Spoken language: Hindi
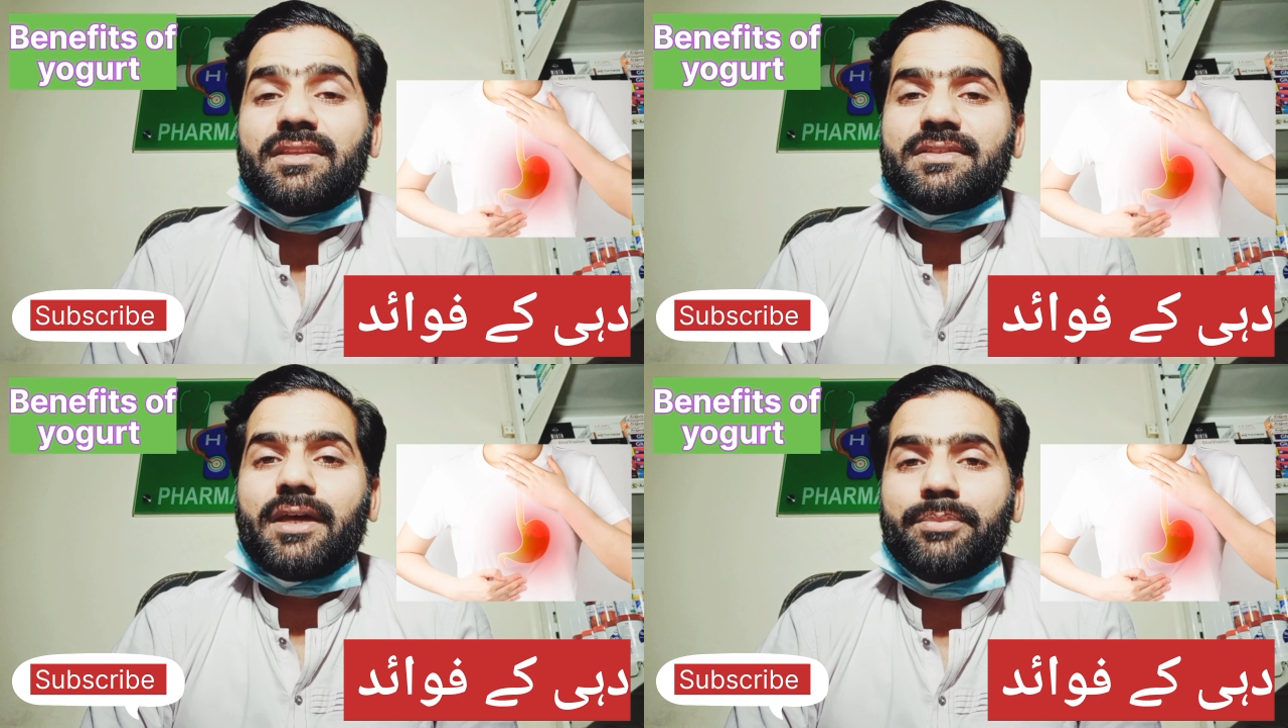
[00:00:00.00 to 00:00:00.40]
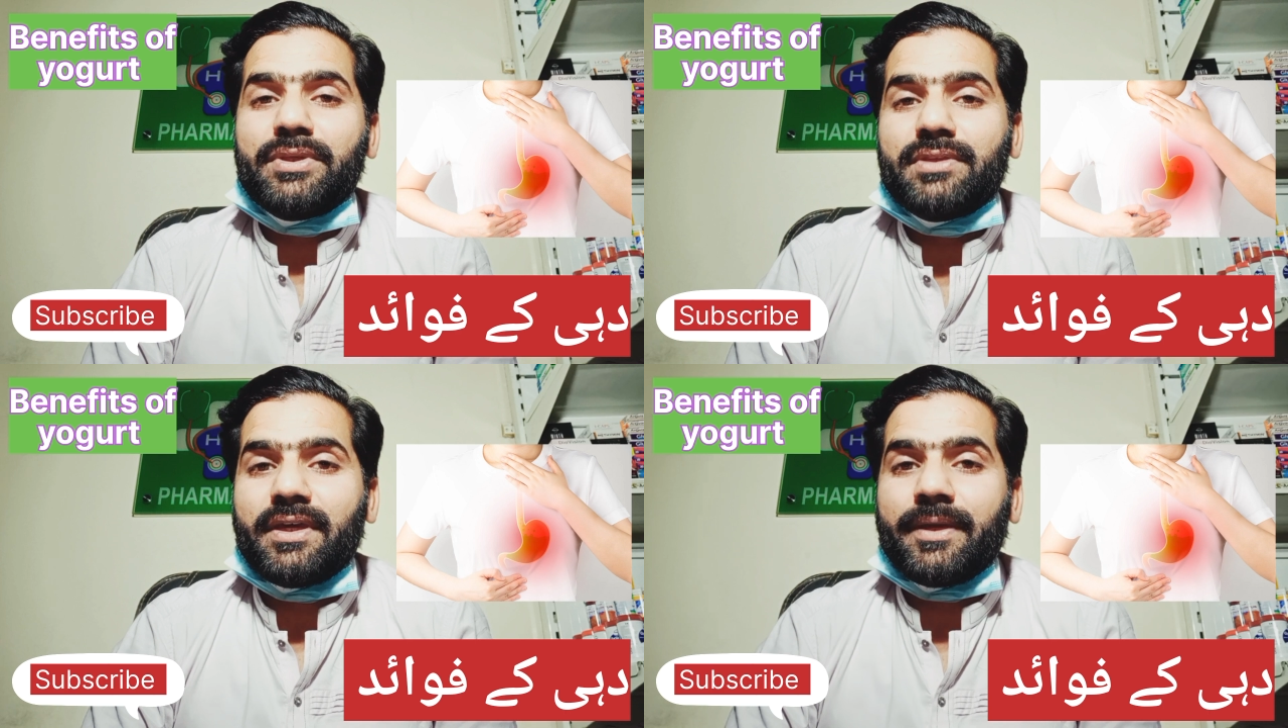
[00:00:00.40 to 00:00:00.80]

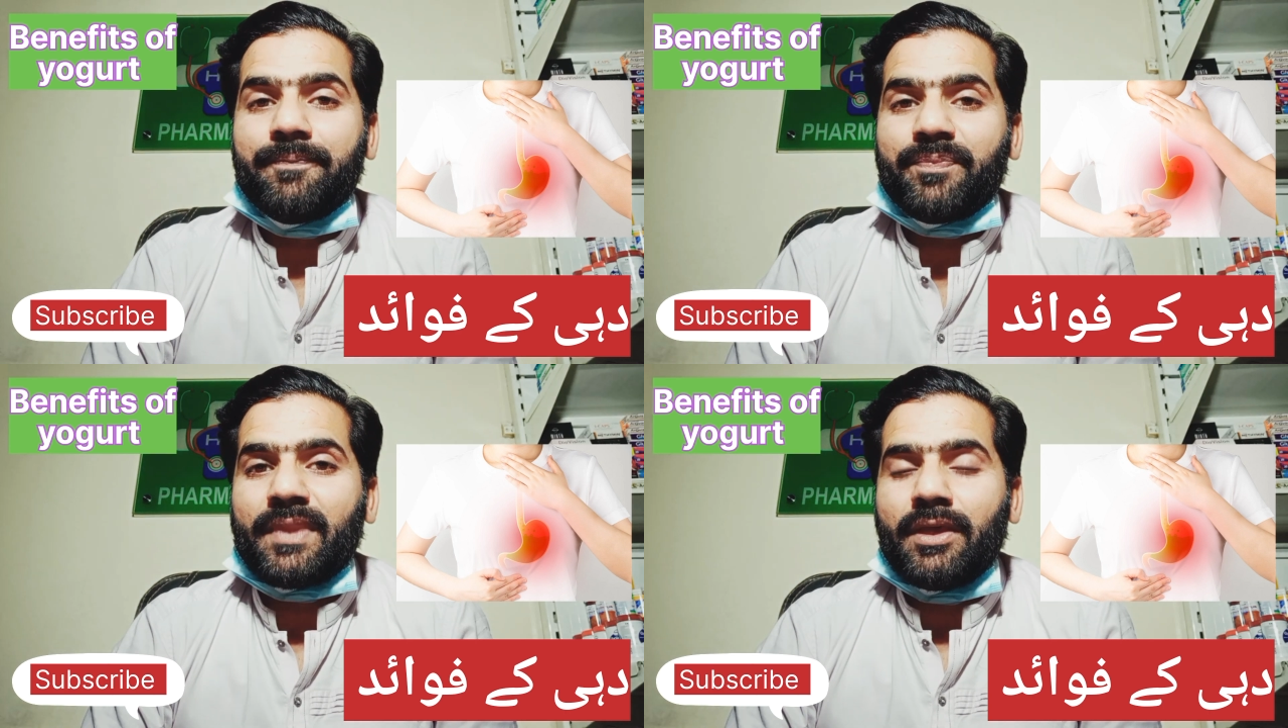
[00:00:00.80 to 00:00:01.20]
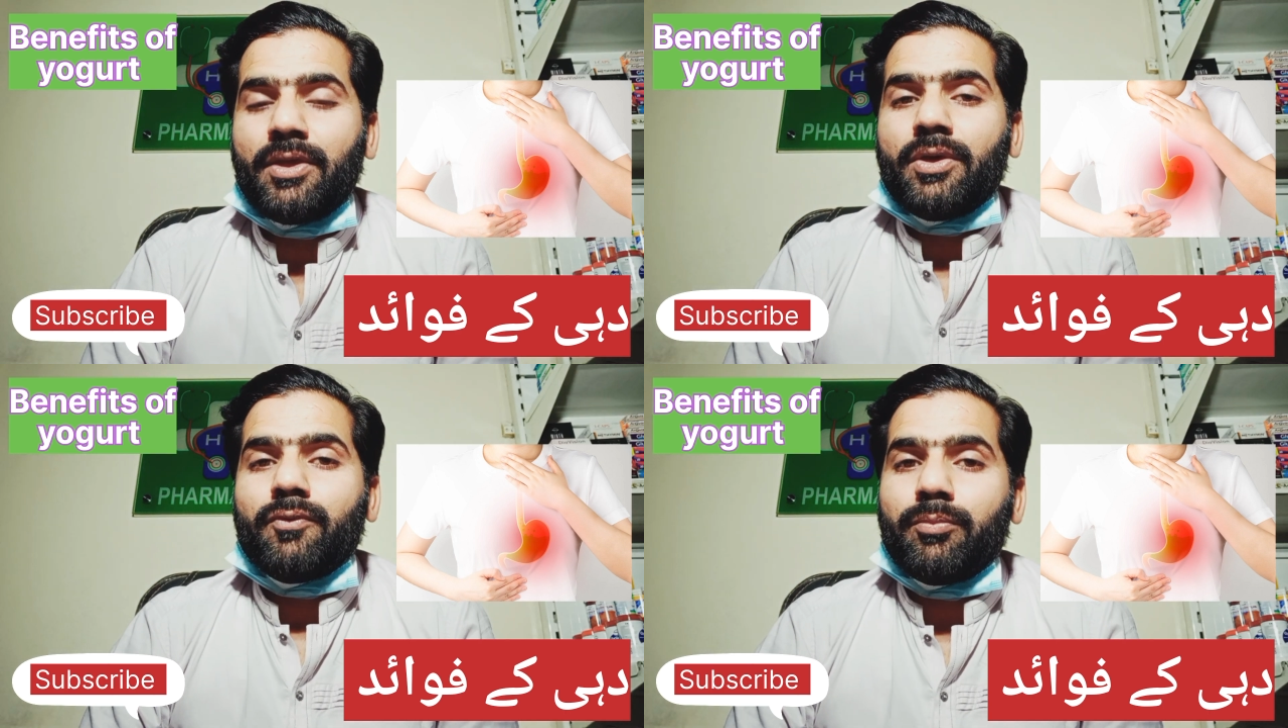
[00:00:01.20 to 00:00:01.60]
तजाबित है
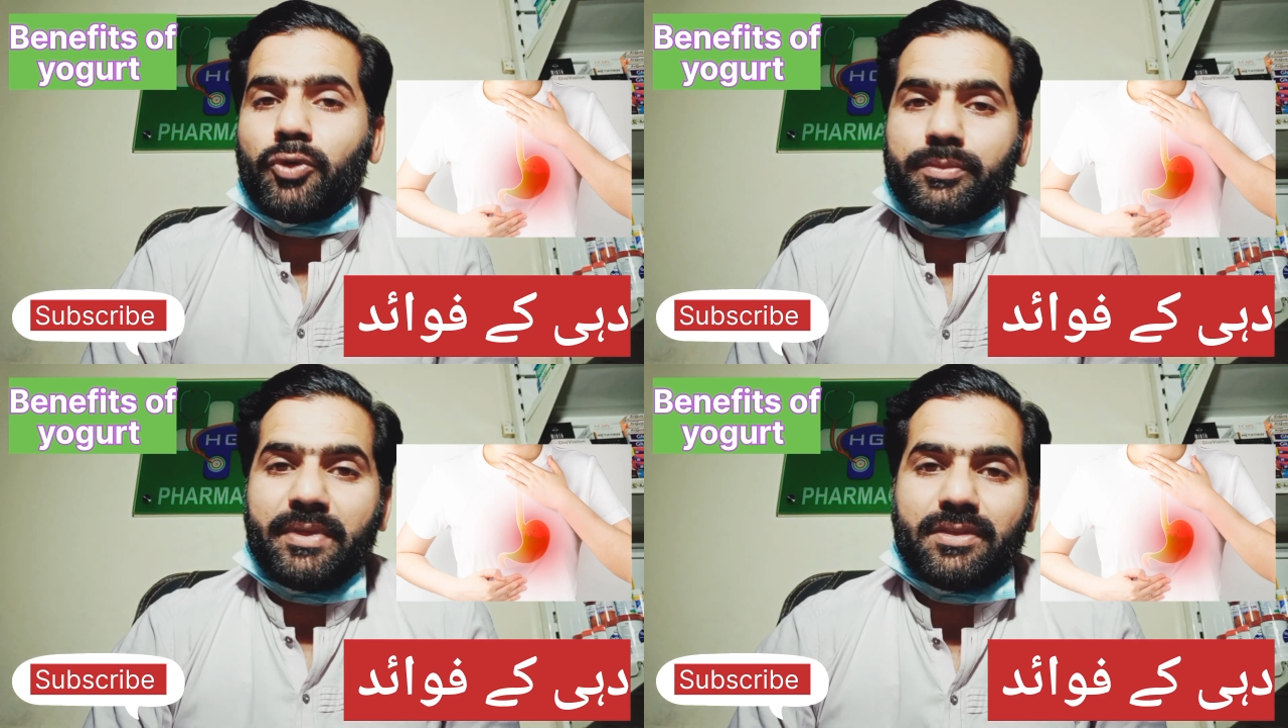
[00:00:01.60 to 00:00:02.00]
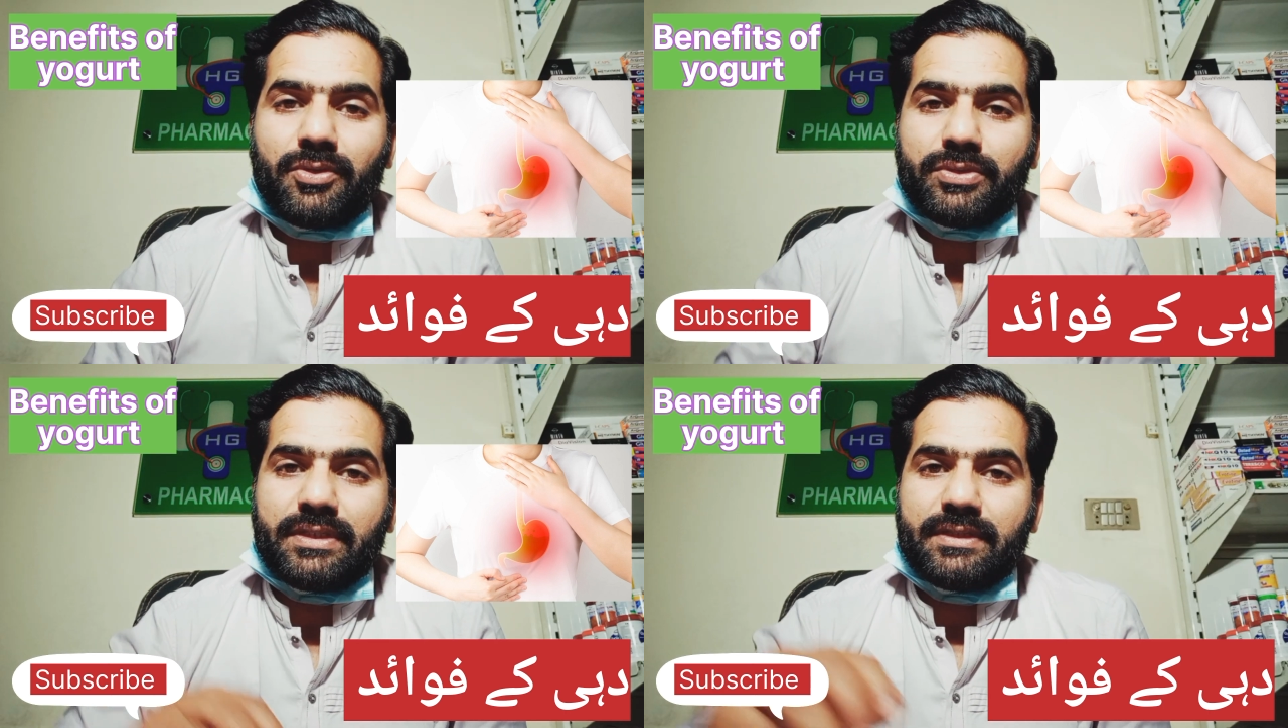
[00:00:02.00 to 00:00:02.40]
वो बहुत बेहतर
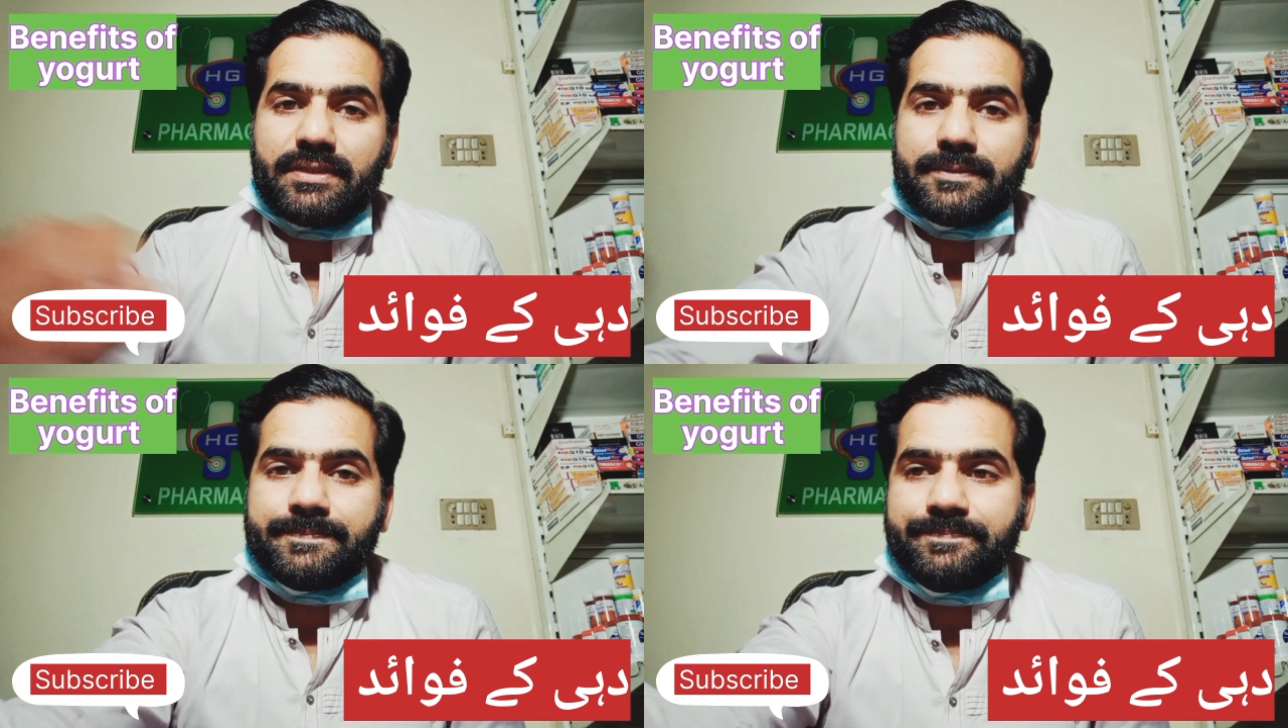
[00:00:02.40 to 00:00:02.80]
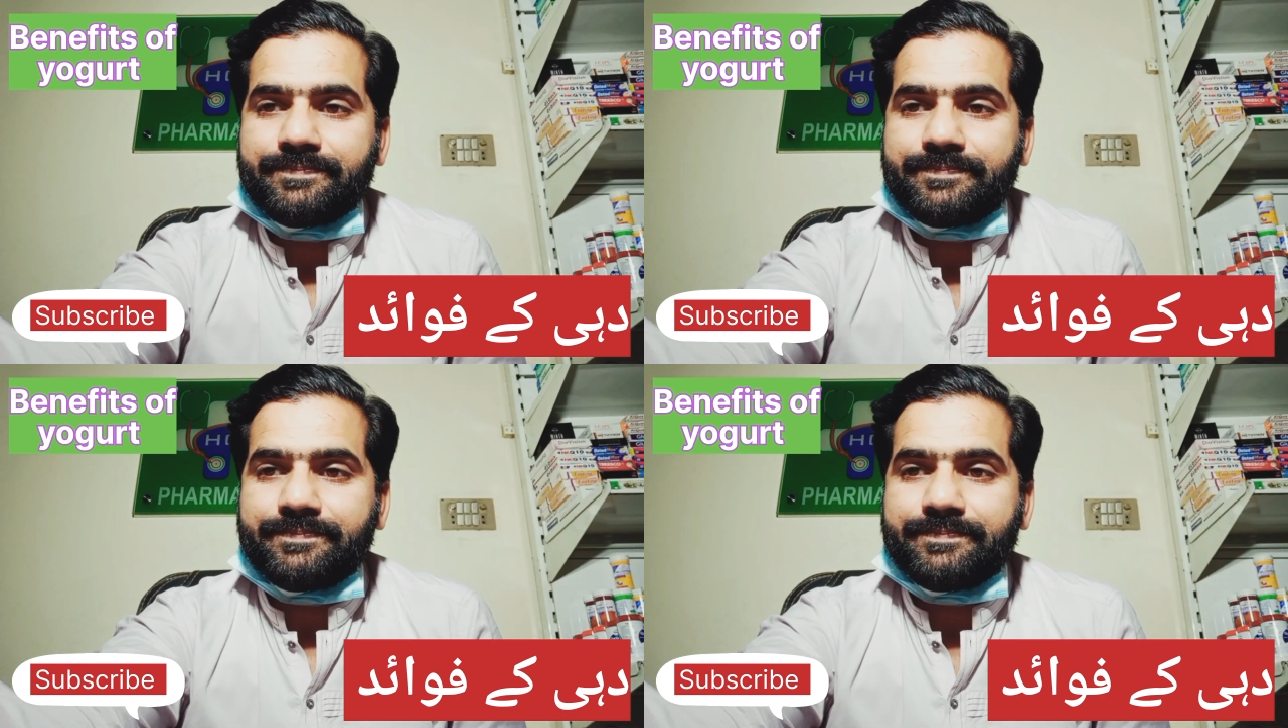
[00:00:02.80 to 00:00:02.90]
हो जाती है